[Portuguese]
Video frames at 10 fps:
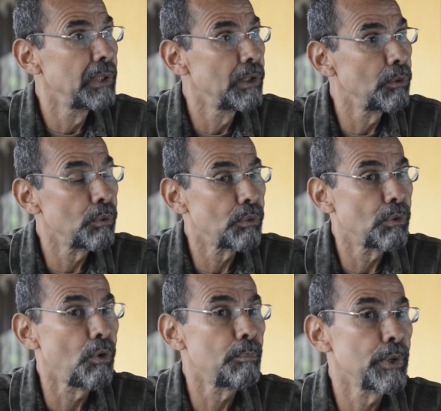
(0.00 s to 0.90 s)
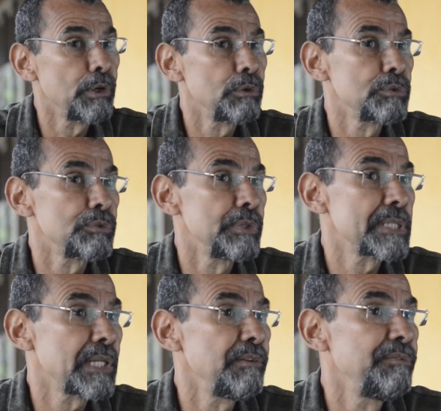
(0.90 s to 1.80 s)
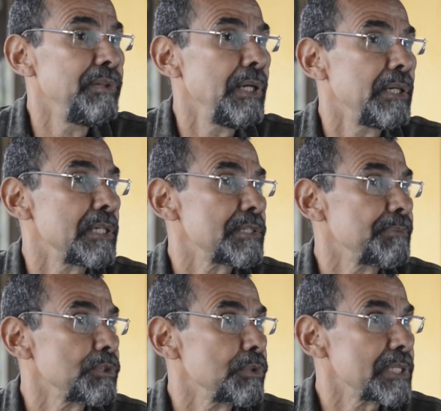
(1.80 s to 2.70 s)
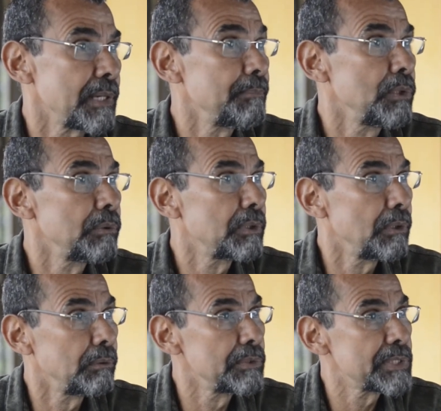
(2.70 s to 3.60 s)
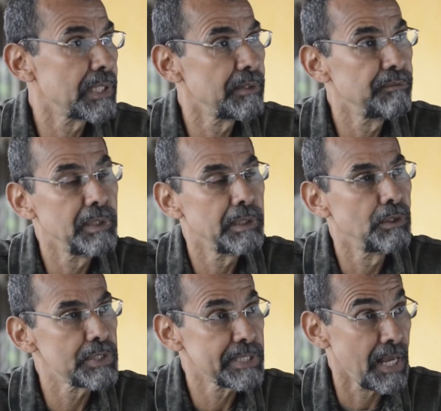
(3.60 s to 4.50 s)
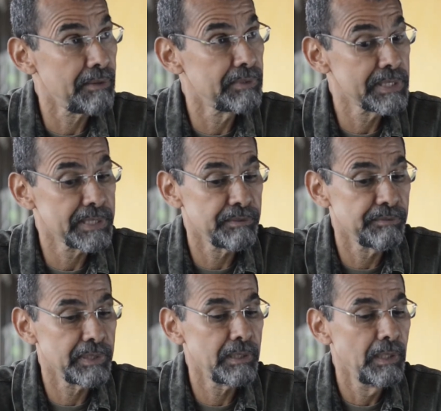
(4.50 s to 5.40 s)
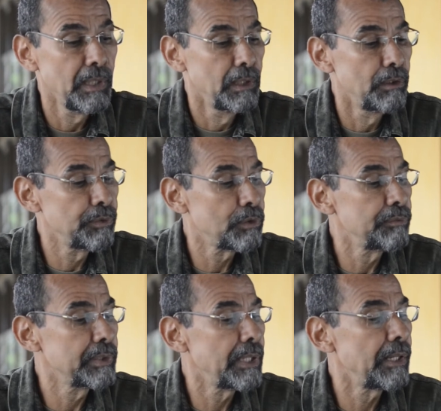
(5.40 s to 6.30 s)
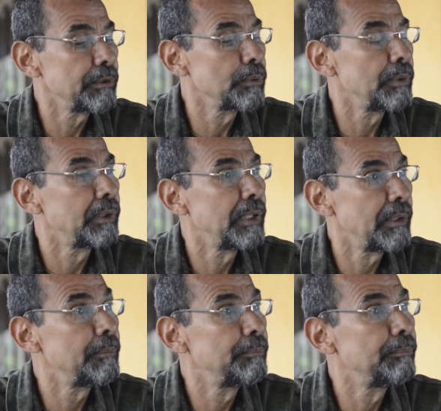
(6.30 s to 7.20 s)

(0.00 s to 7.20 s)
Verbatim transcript: Eu, como eu escrevia e as pessoas sabiam que eu escrevia e gostava de escrever, eu fui convidado a